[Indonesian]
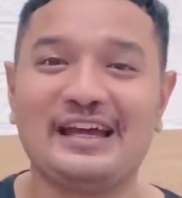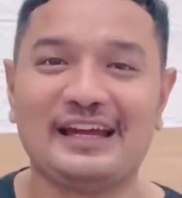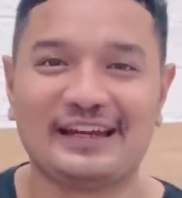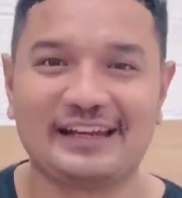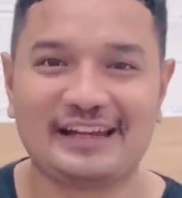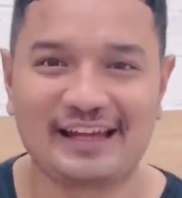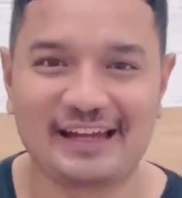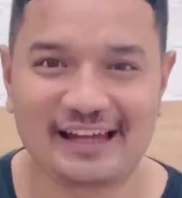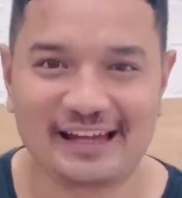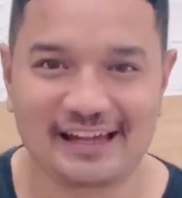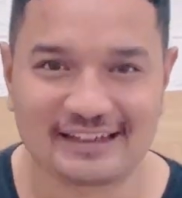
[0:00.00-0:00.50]

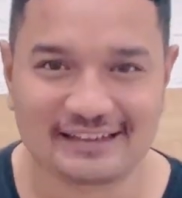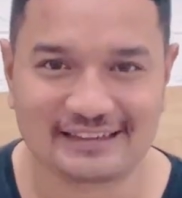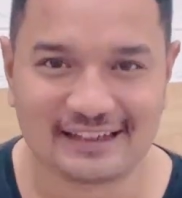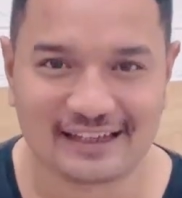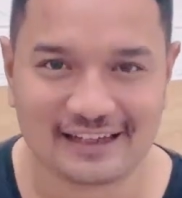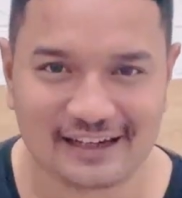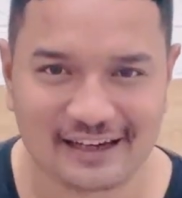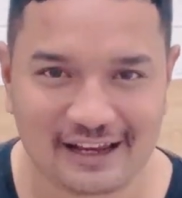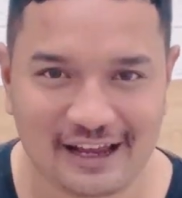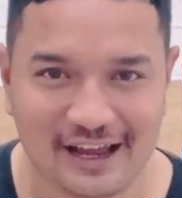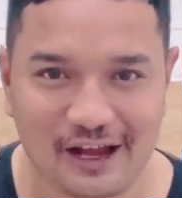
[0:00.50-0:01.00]
Nah,
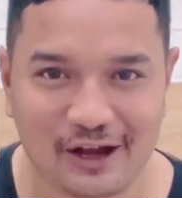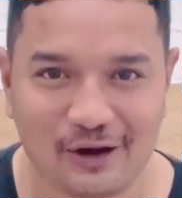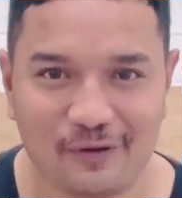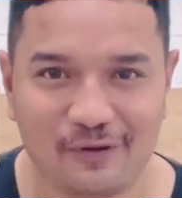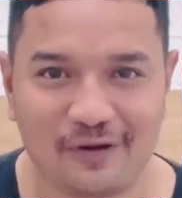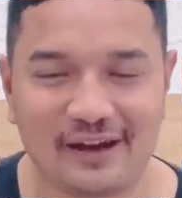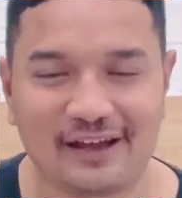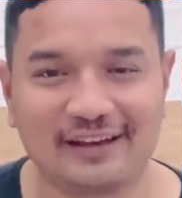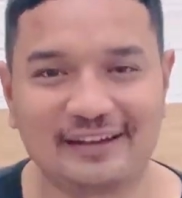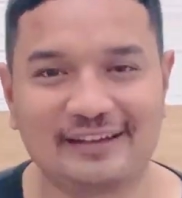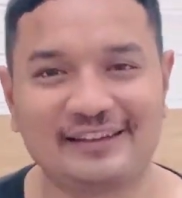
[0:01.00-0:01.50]
sekarang aku
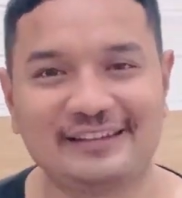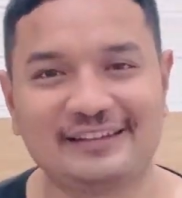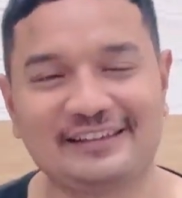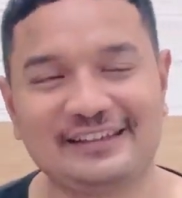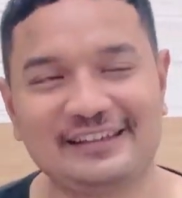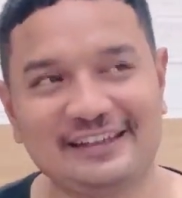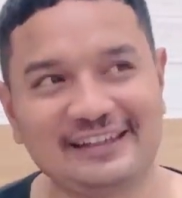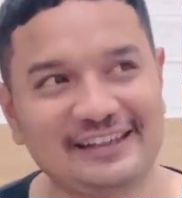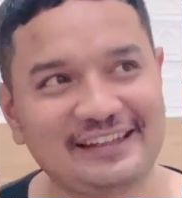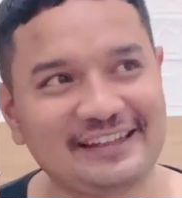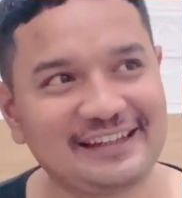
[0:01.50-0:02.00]
lagi
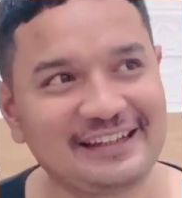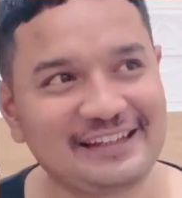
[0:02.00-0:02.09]
di